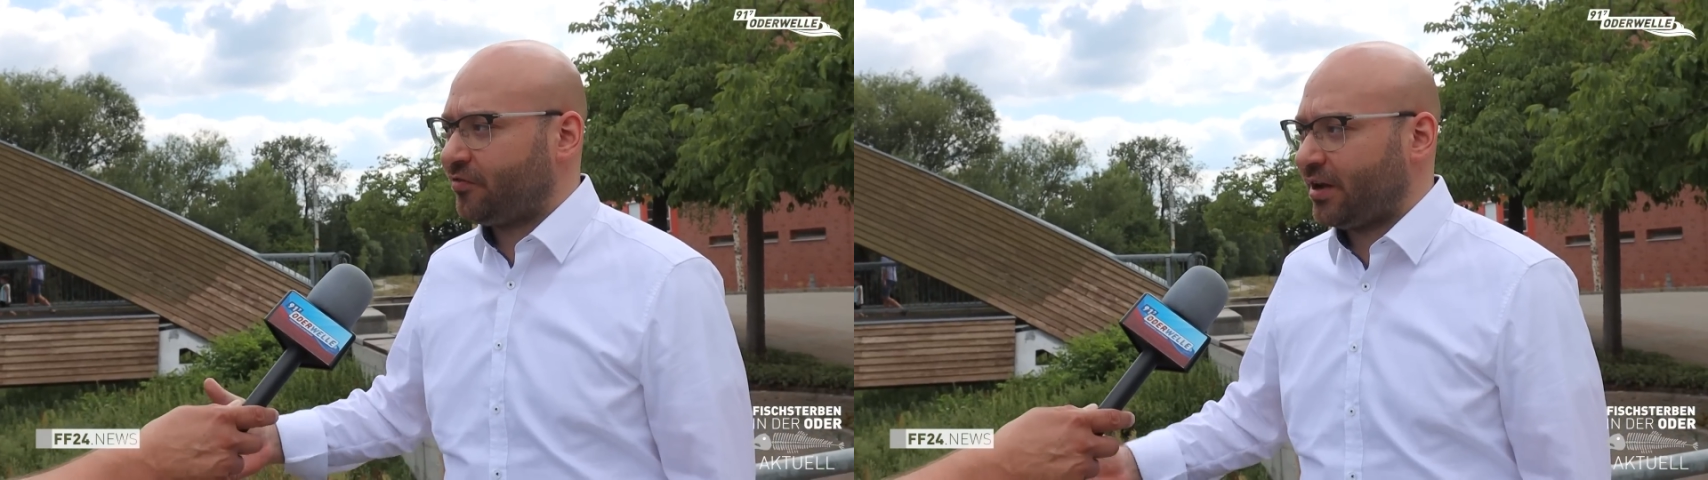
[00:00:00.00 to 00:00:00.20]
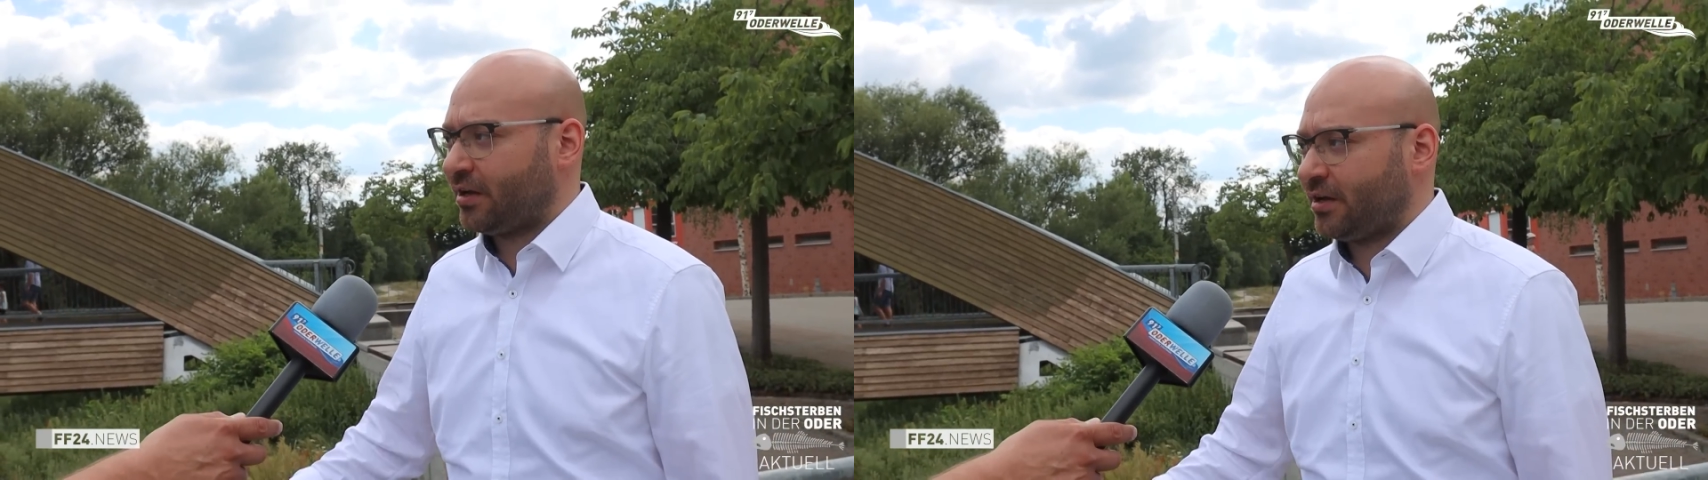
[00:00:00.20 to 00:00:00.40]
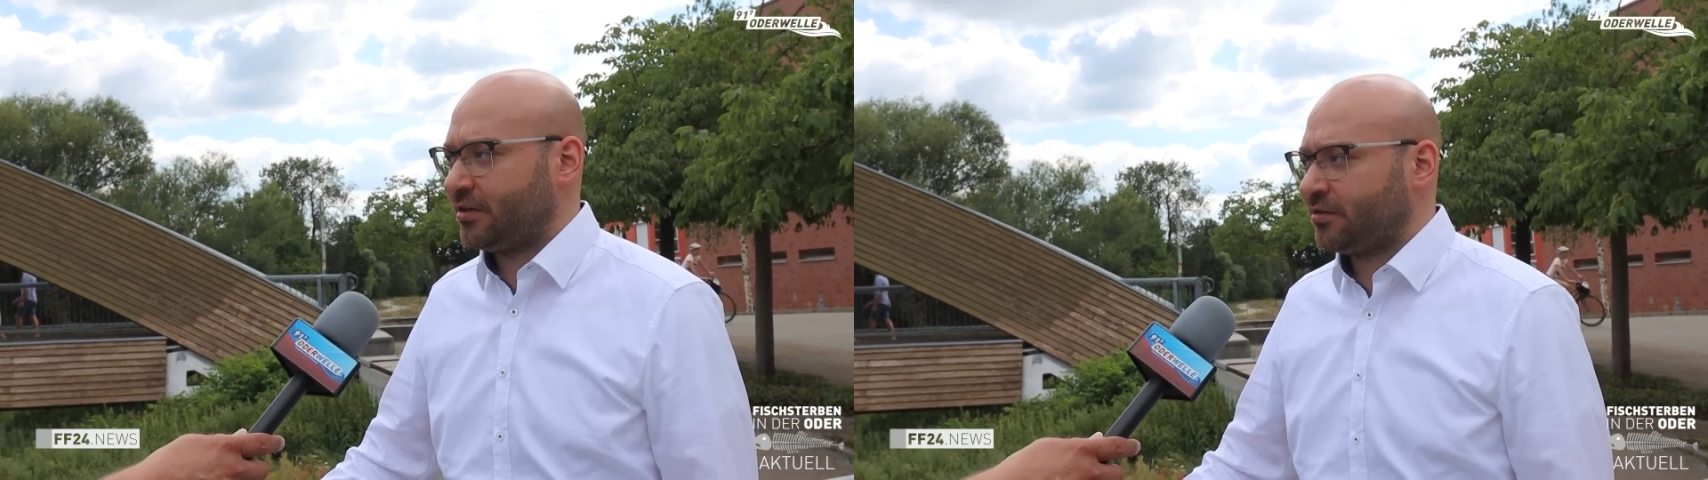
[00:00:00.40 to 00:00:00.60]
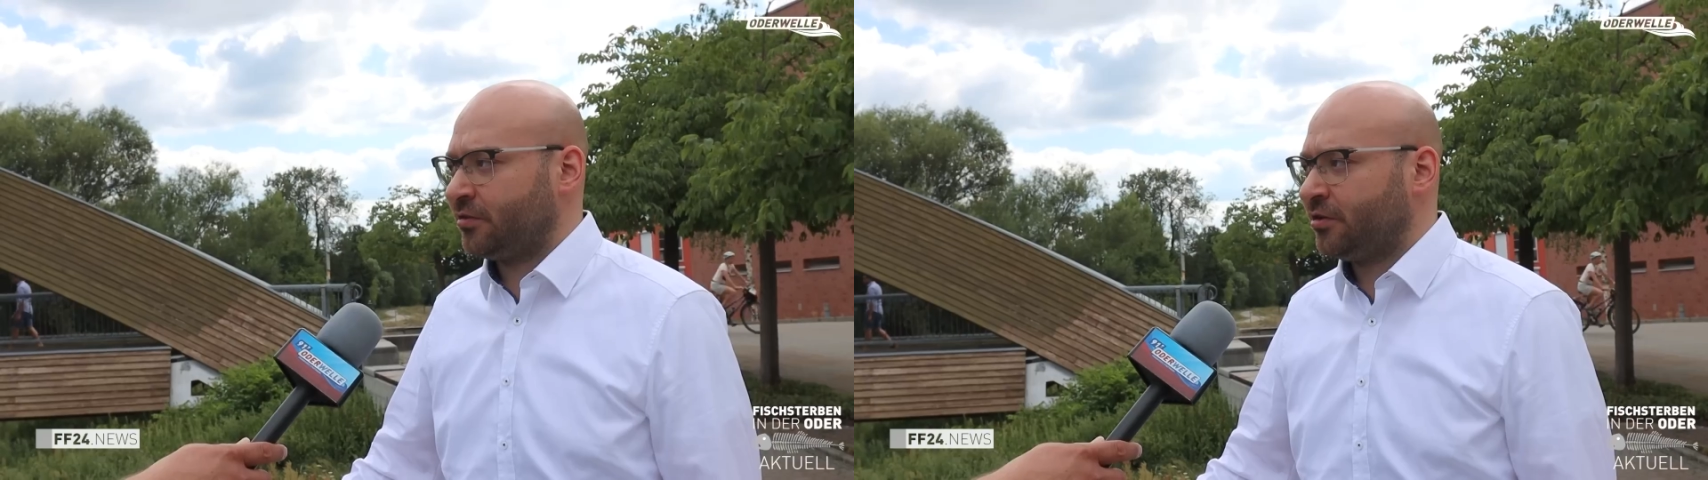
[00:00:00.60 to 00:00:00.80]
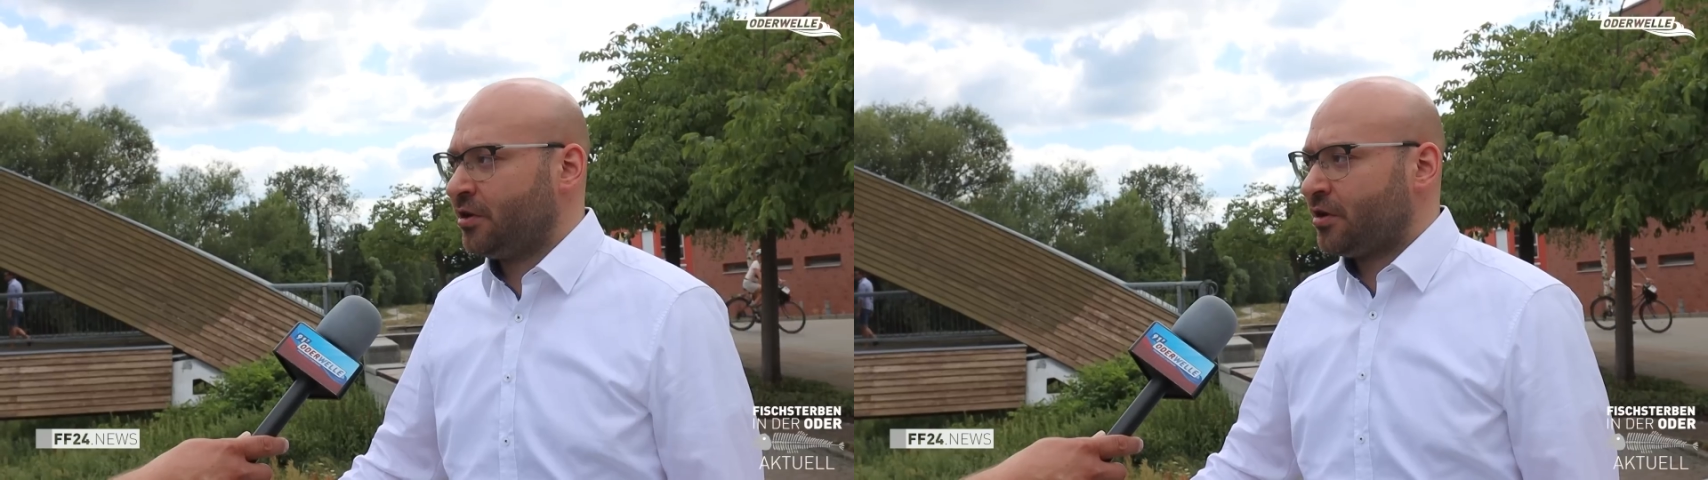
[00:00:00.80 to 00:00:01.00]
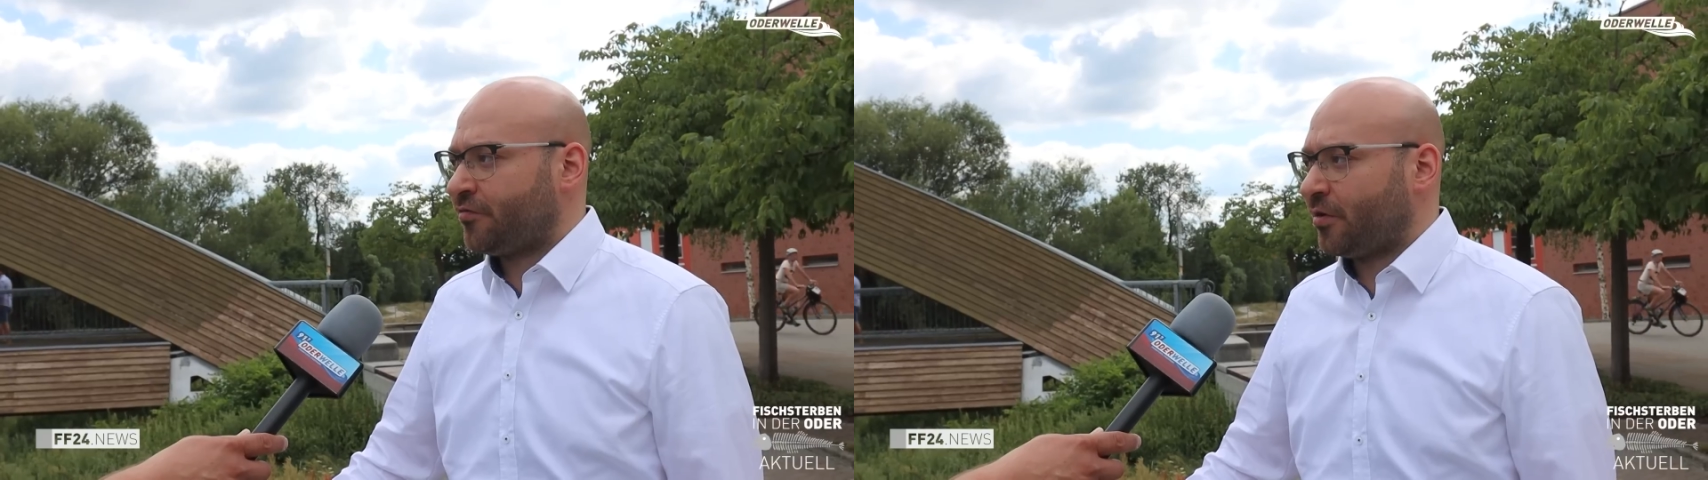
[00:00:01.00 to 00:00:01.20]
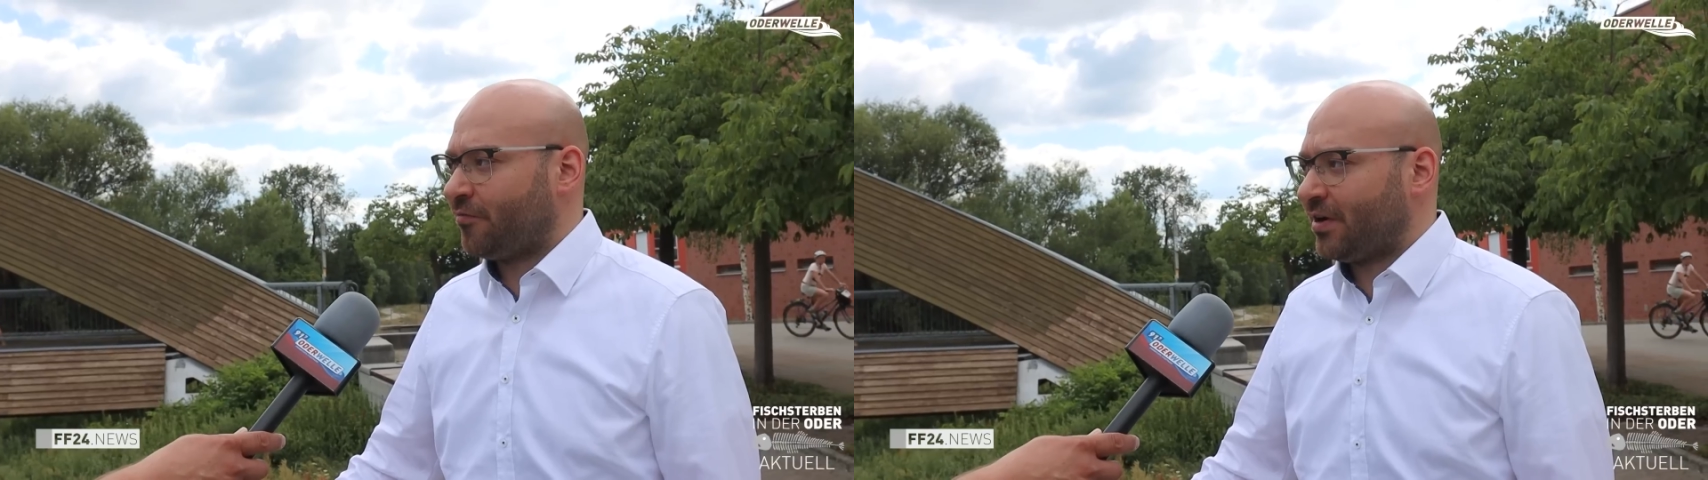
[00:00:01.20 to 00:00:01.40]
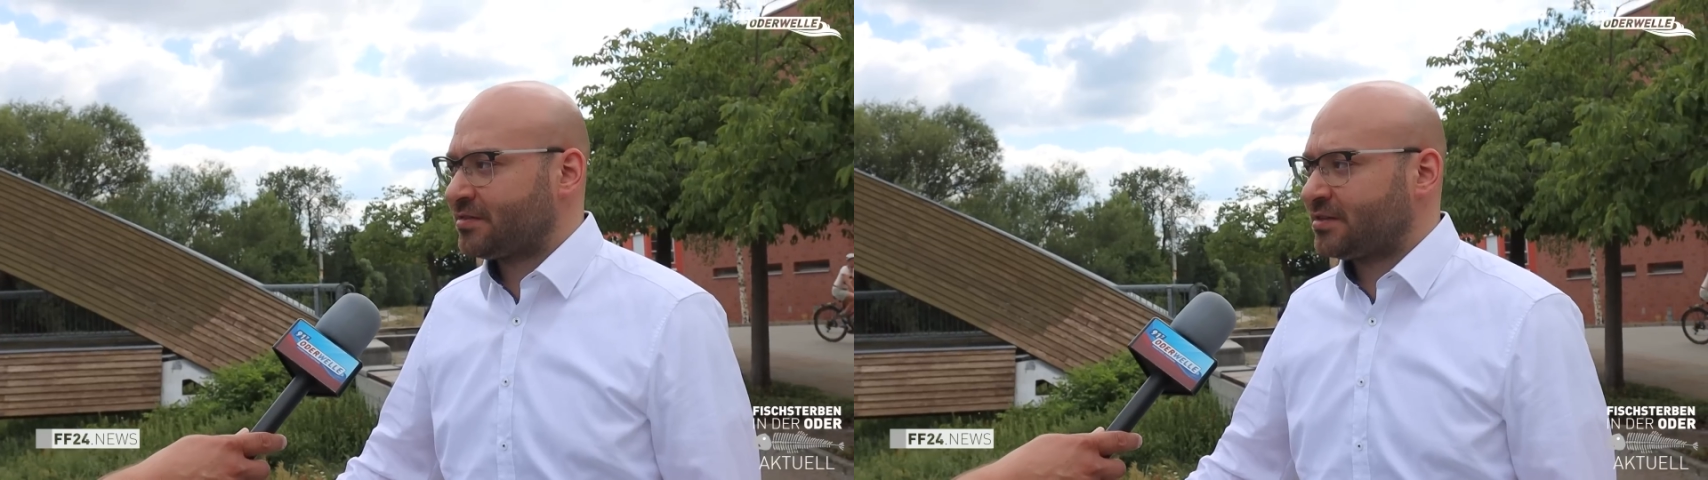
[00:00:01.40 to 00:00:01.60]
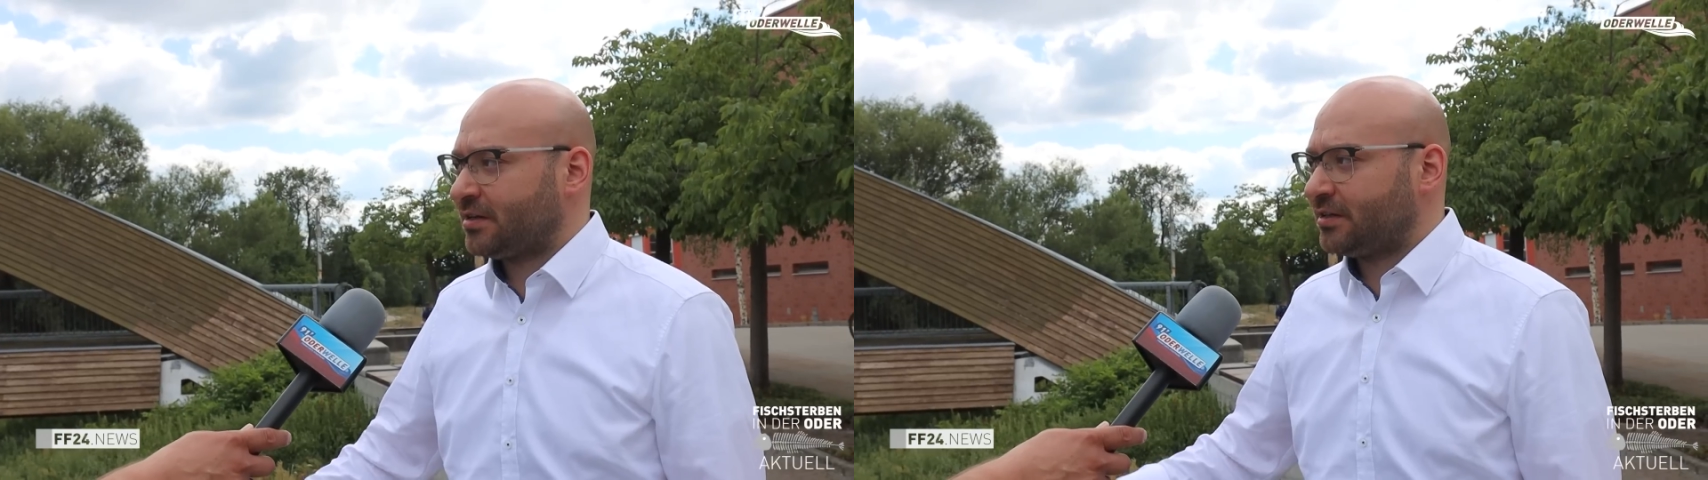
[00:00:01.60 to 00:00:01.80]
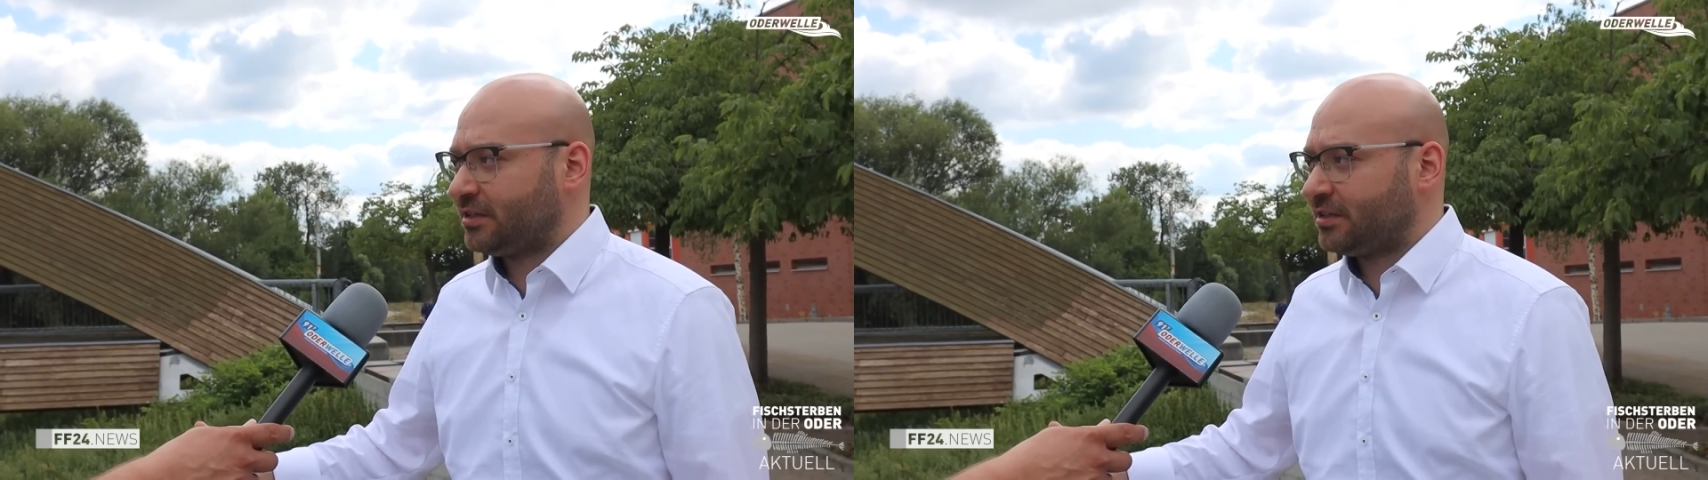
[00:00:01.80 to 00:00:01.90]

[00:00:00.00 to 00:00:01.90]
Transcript: fernhalten vom Wasser,